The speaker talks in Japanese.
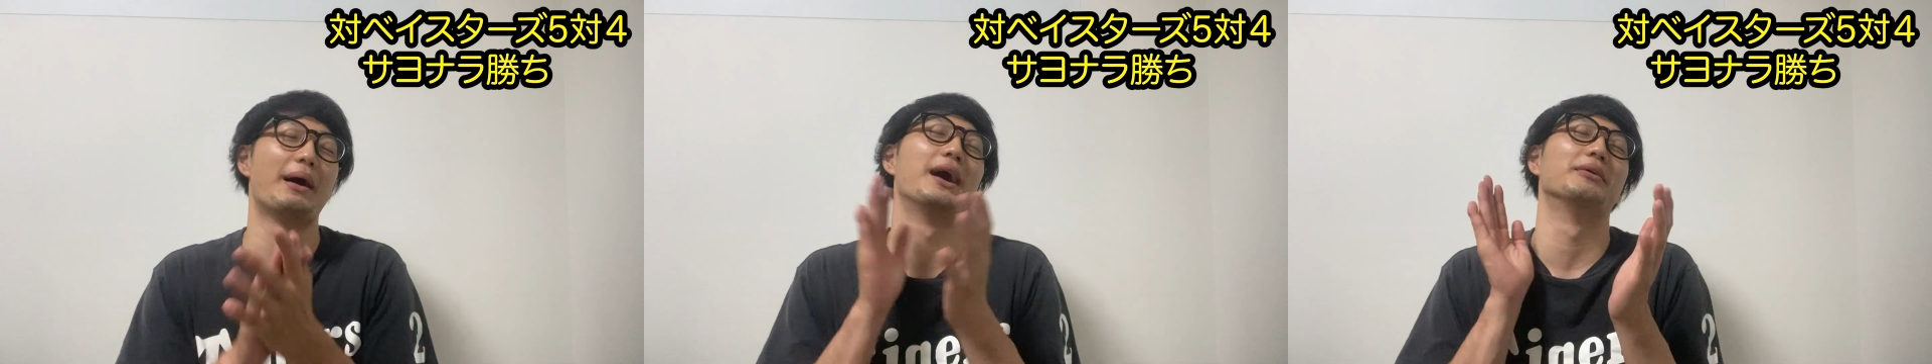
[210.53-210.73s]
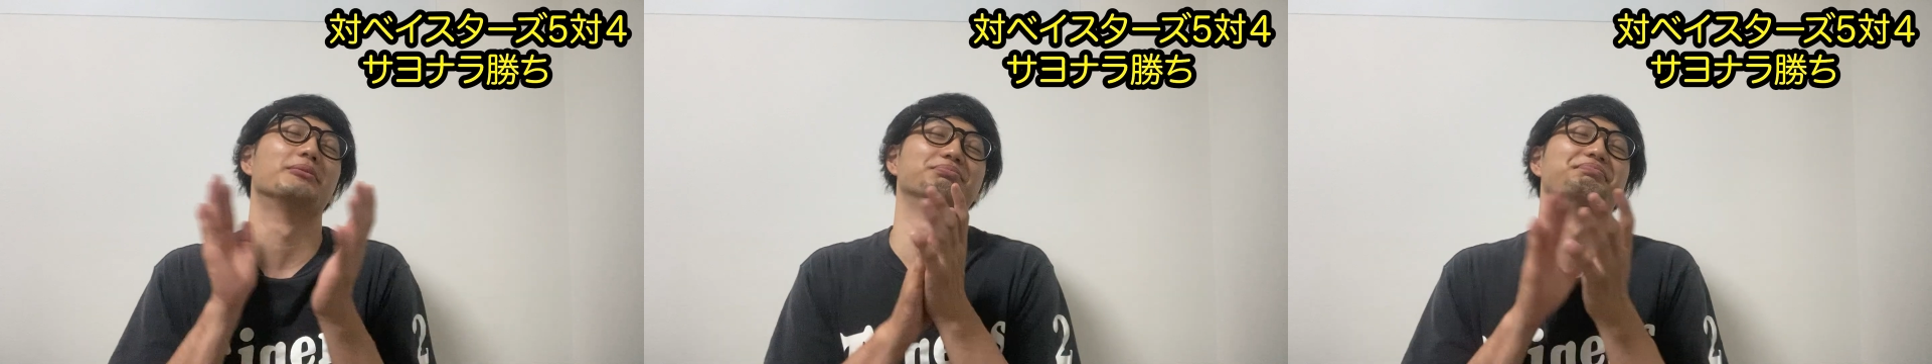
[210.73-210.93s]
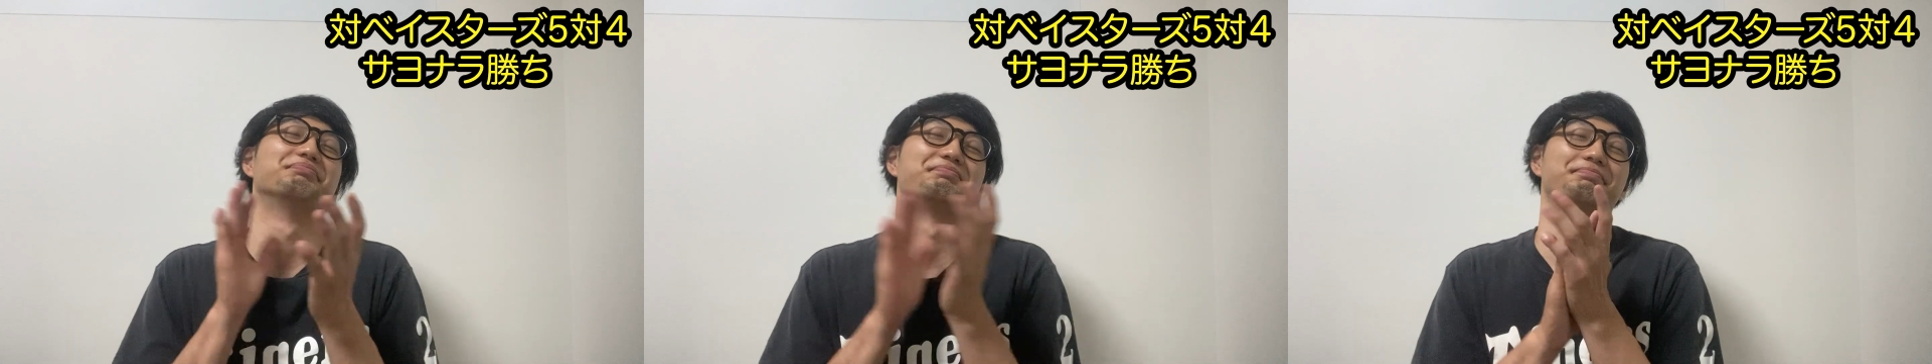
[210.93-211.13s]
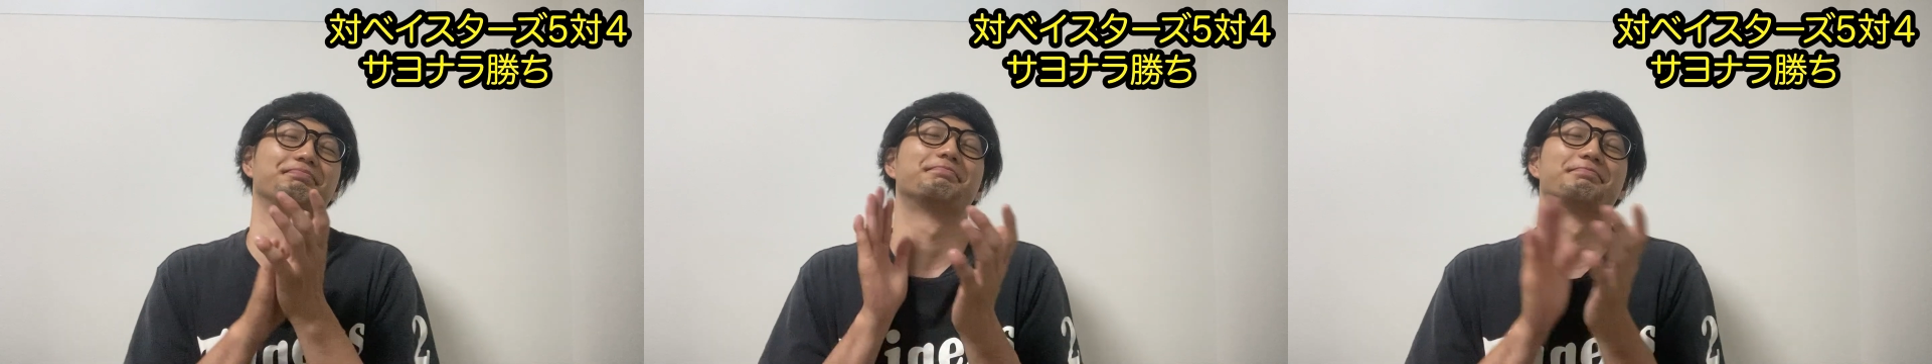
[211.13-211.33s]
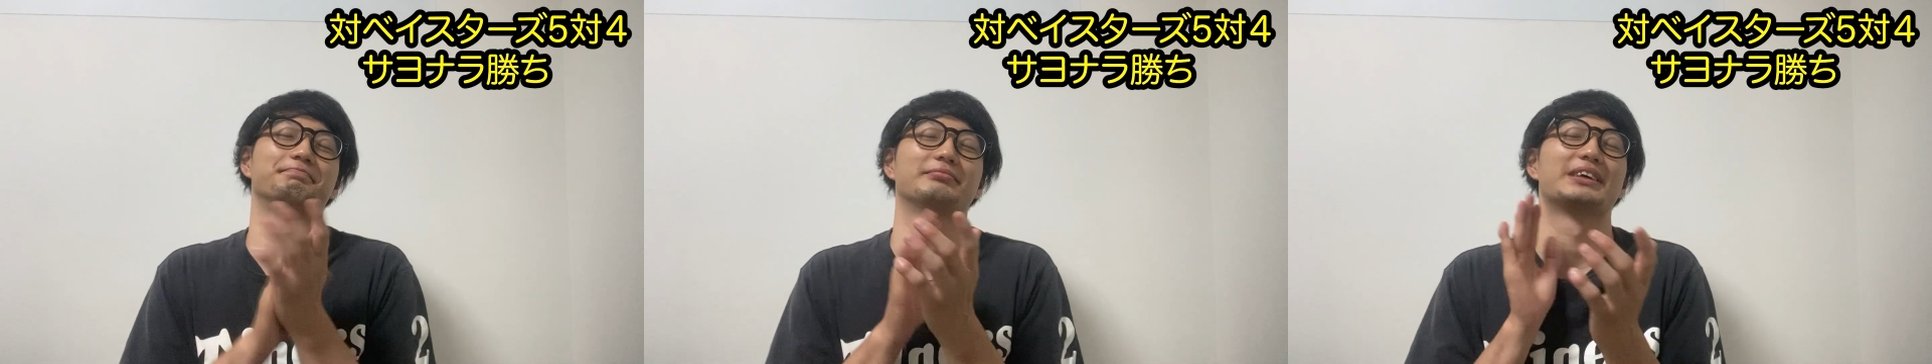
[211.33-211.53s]
さ
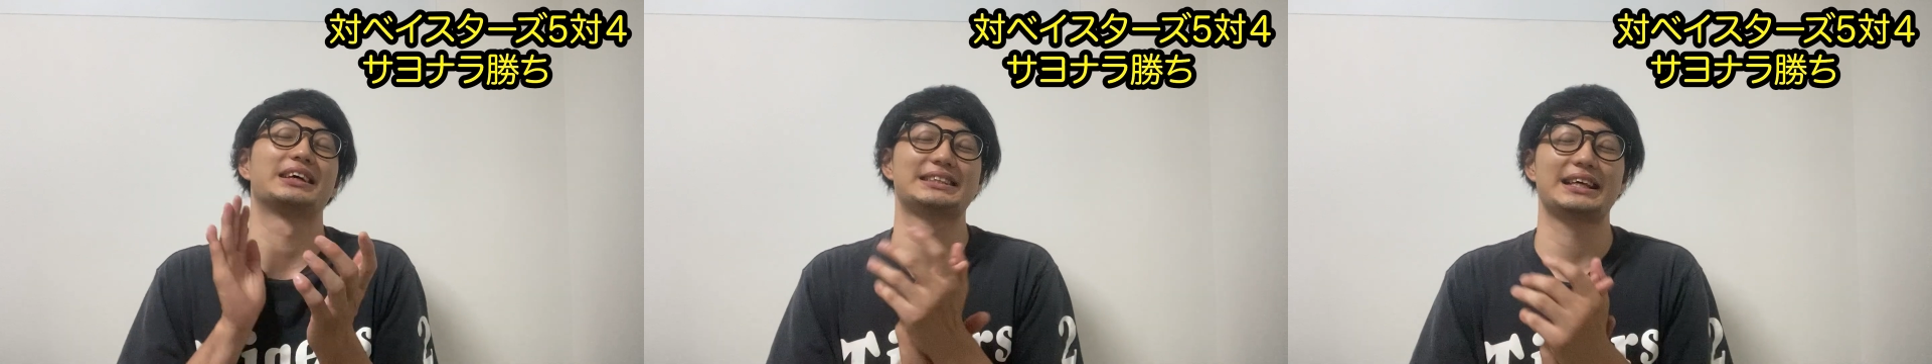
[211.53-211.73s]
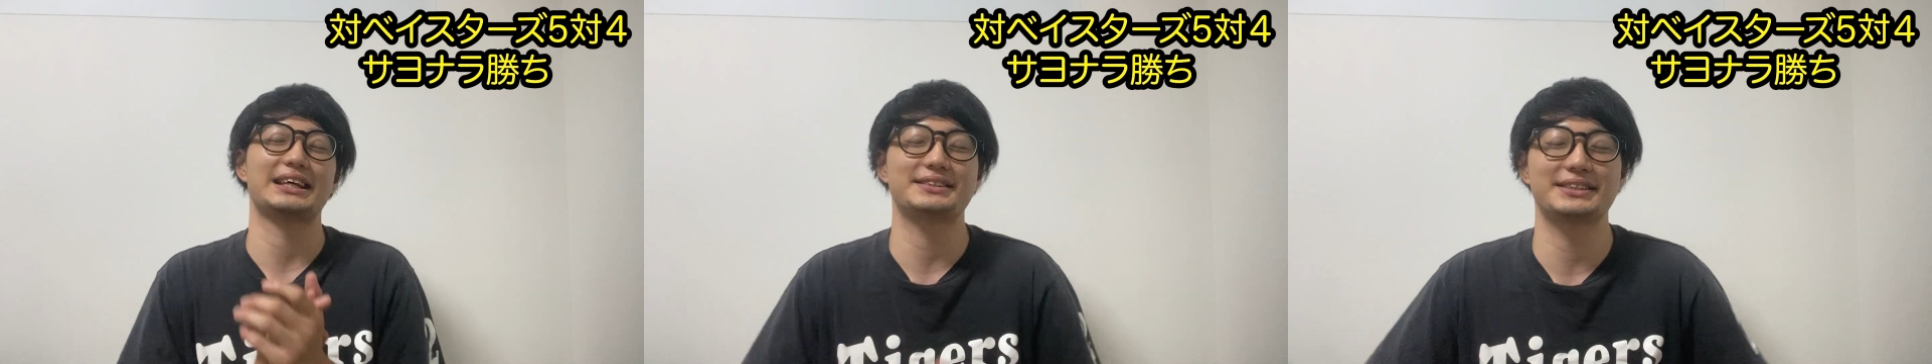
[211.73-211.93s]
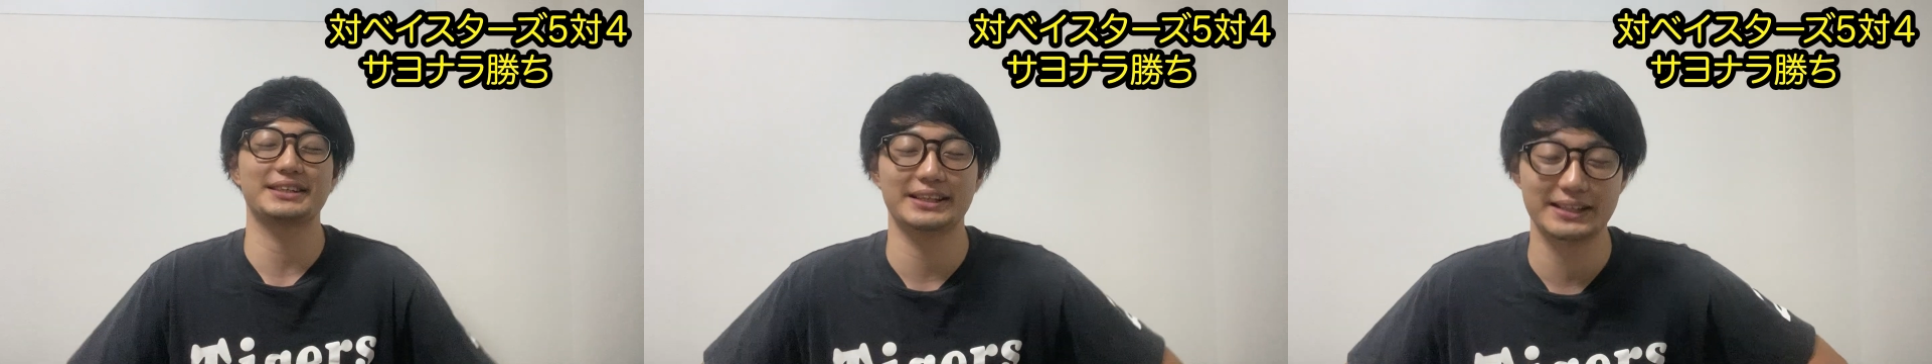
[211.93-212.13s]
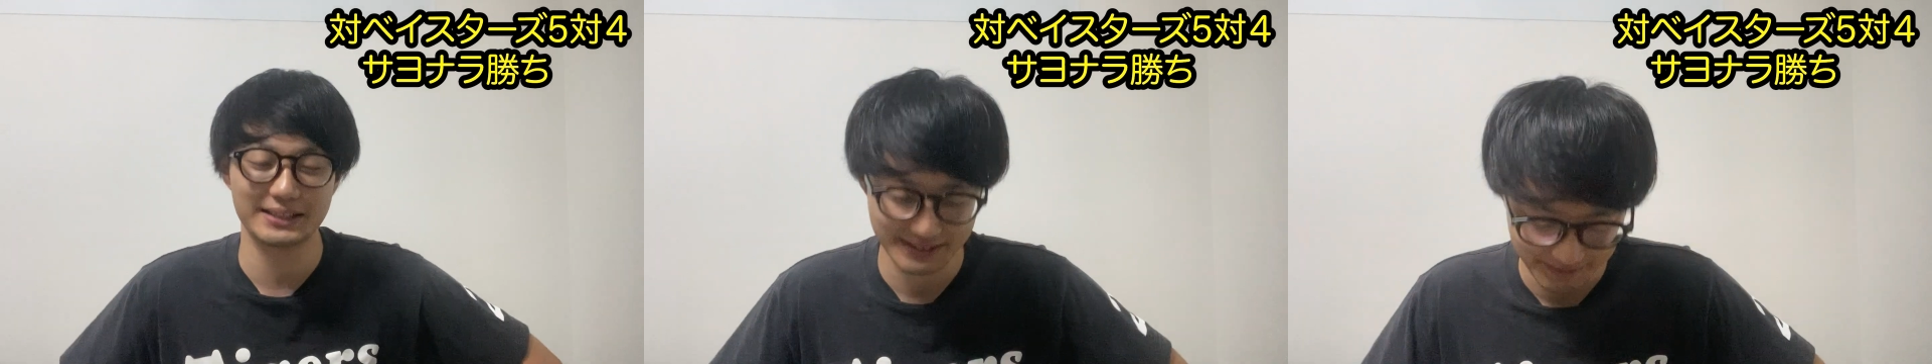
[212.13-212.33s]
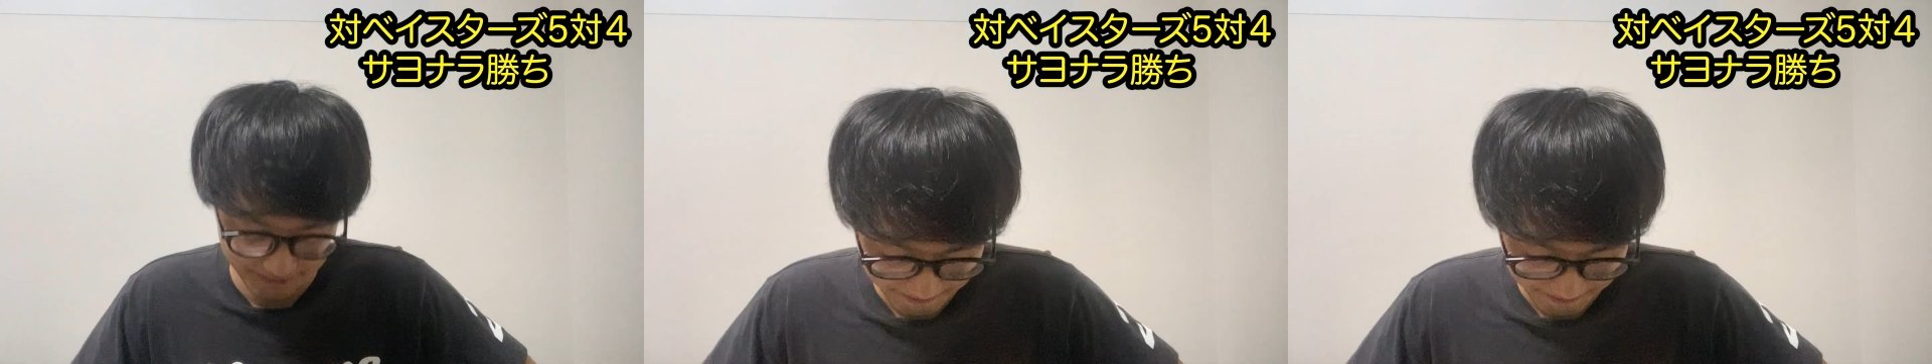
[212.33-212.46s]
すがです。